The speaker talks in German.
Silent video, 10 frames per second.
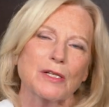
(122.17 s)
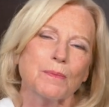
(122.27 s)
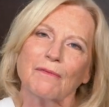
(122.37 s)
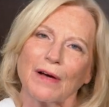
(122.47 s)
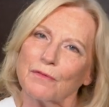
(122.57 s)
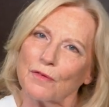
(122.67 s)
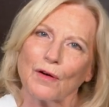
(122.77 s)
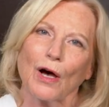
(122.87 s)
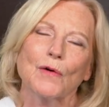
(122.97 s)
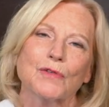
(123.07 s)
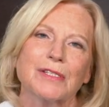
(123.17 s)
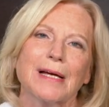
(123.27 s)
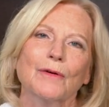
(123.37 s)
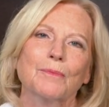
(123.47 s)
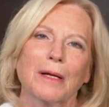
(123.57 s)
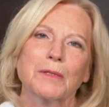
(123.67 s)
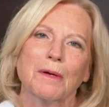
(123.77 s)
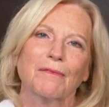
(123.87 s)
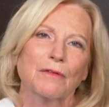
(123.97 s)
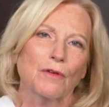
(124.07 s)
Manchmal waren wir vorausschauend,
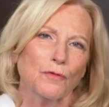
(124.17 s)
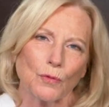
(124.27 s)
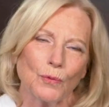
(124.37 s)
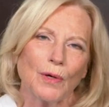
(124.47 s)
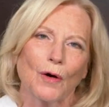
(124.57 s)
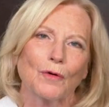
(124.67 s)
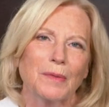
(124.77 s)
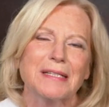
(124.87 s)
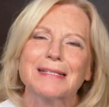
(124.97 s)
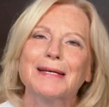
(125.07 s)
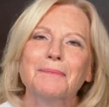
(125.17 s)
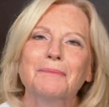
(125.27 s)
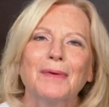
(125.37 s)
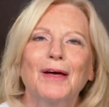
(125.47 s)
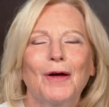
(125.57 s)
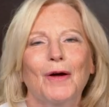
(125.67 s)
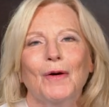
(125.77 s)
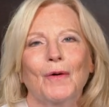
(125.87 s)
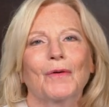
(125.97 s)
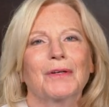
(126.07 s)
manchmal waren wir früher, auch mit Themen.
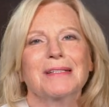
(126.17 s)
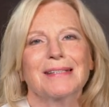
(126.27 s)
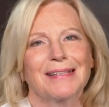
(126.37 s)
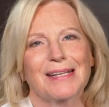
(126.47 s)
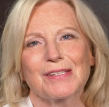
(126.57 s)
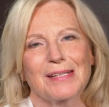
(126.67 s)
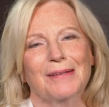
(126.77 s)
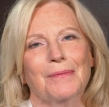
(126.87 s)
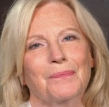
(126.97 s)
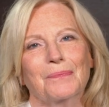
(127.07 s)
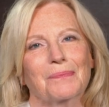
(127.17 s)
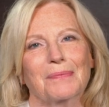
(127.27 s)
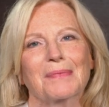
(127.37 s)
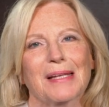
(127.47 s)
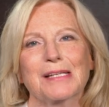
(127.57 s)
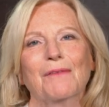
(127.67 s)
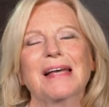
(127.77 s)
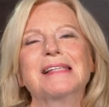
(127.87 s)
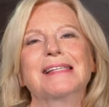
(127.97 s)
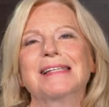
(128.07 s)
Und das, ähm, das
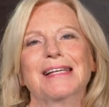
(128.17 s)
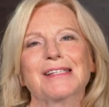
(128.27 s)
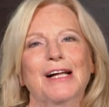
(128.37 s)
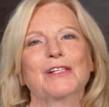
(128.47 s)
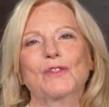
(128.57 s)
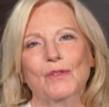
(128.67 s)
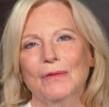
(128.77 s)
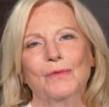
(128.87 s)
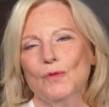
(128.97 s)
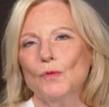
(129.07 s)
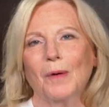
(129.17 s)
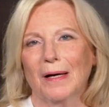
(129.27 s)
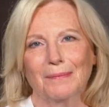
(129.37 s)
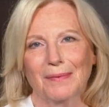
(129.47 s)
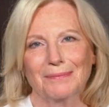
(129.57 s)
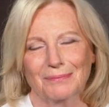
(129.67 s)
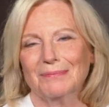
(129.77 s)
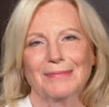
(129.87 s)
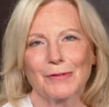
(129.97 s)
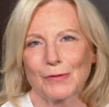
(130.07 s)
erweist sich jetzt als super.
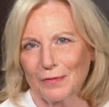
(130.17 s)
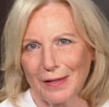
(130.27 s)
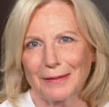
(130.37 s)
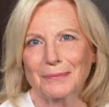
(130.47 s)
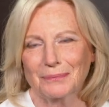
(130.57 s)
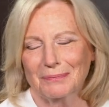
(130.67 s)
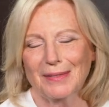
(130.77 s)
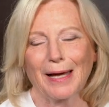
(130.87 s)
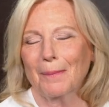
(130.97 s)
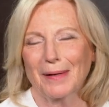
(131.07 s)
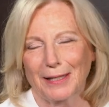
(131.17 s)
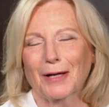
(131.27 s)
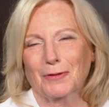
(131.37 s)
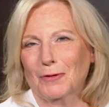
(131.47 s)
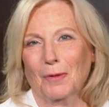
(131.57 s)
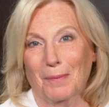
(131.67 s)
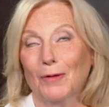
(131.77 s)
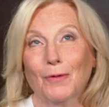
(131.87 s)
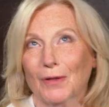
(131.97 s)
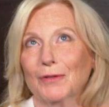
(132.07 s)
Insofern, ja, aber danke
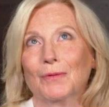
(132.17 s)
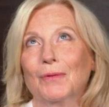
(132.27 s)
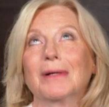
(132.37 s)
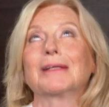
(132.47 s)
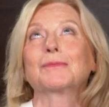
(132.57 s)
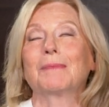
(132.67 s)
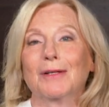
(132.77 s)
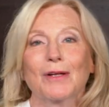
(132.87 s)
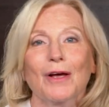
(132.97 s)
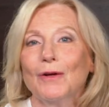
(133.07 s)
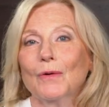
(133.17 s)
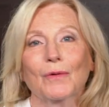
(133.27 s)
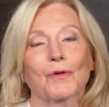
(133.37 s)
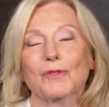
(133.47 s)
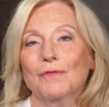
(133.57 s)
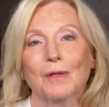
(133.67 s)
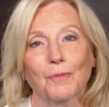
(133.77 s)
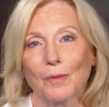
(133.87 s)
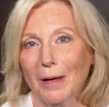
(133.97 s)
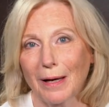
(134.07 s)
nochmal Loriot. Ich meine, Loriot
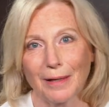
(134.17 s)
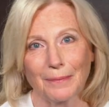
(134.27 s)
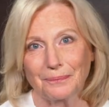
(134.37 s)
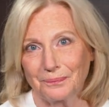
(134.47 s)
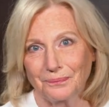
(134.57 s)
schwebt über allem.